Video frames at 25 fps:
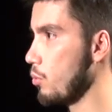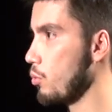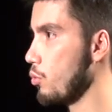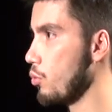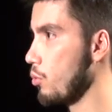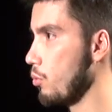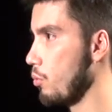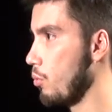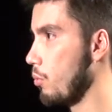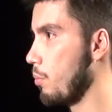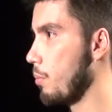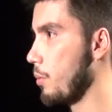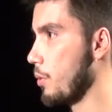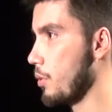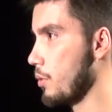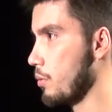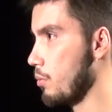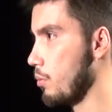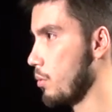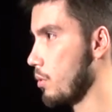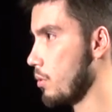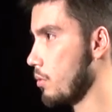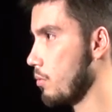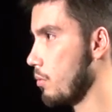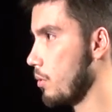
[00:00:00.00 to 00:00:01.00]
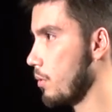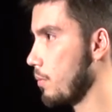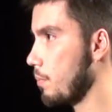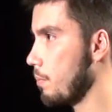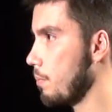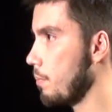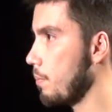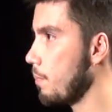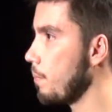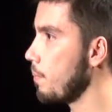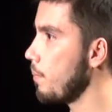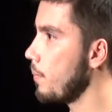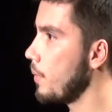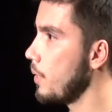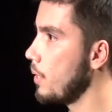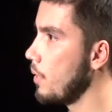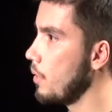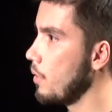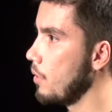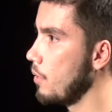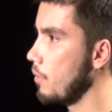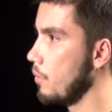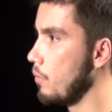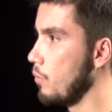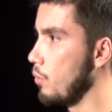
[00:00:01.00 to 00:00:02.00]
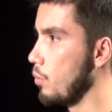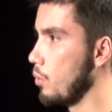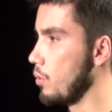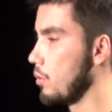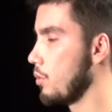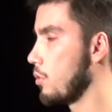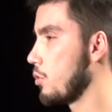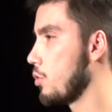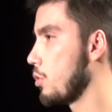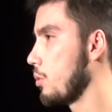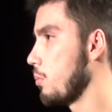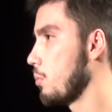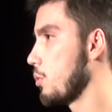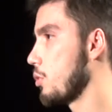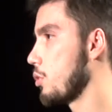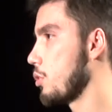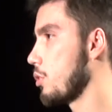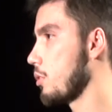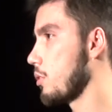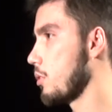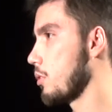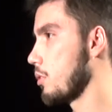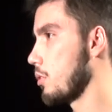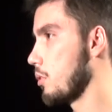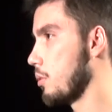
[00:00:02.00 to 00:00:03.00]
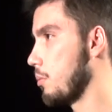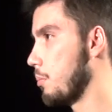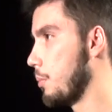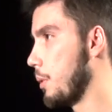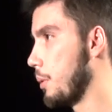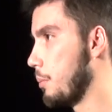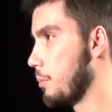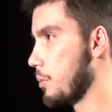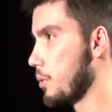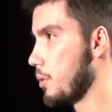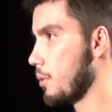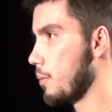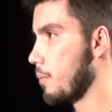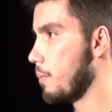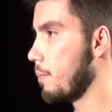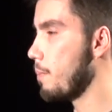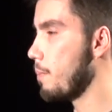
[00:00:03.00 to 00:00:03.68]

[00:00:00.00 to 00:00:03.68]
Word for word: ручного производства. Вот. Чем мы сейчас занимаемся?